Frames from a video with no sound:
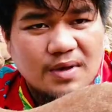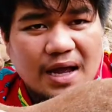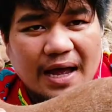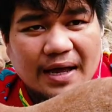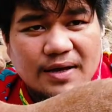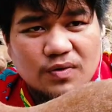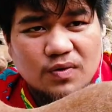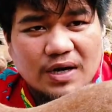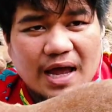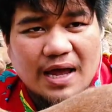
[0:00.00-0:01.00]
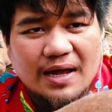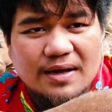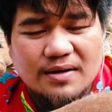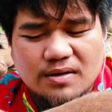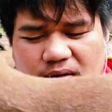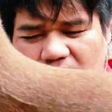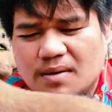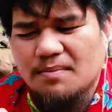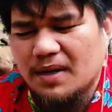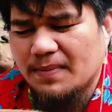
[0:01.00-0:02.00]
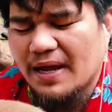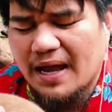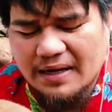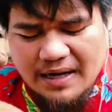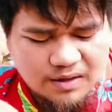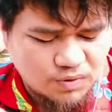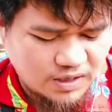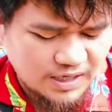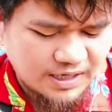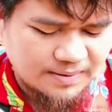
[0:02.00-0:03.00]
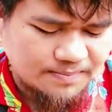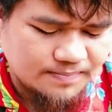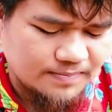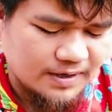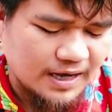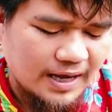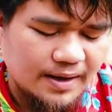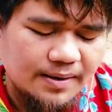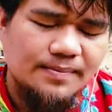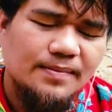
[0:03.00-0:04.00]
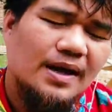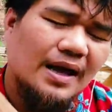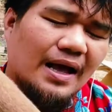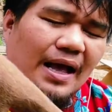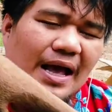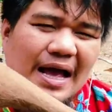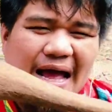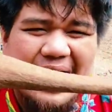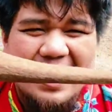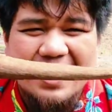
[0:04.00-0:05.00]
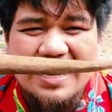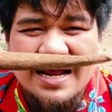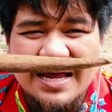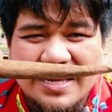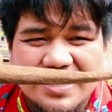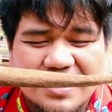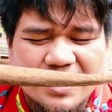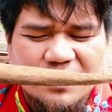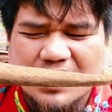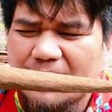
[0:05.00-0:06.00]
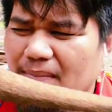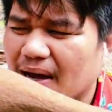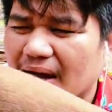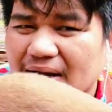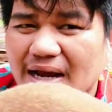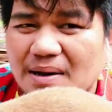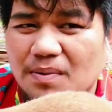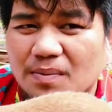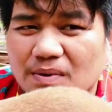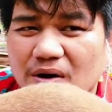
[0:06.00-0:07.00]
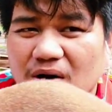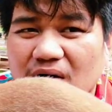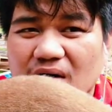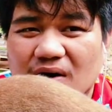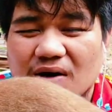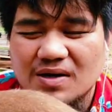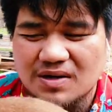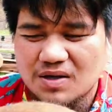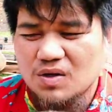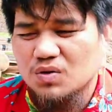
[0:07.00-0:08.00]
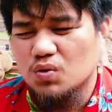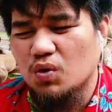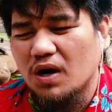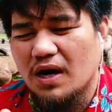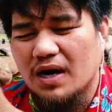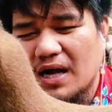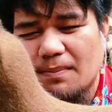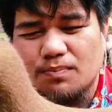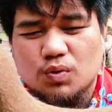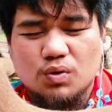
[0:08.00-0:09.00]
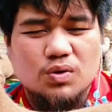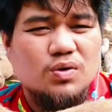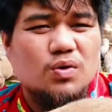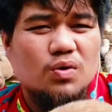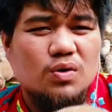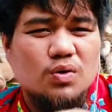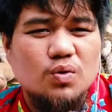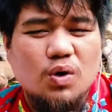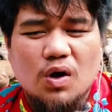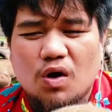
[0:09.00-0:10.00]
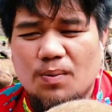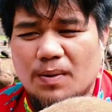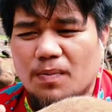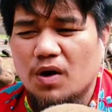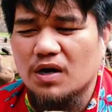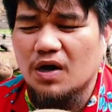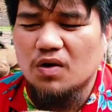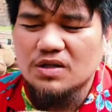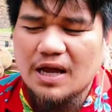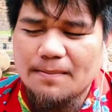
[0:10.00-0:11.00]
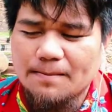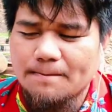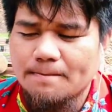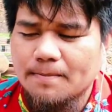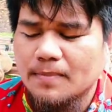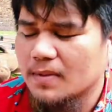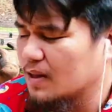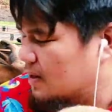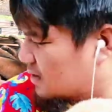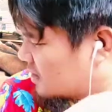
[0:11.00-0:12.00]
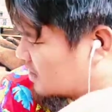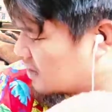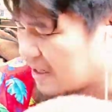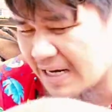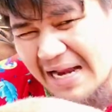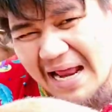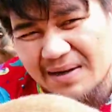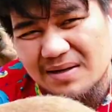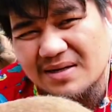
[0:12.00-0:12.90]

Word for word: อ่ะดูนะมันไม่หักนะตัวนี้นะห่างอะไรที่เราทำมานะฮะผมก็ตัวกับตัวของพังพรเราก็ทำขนาด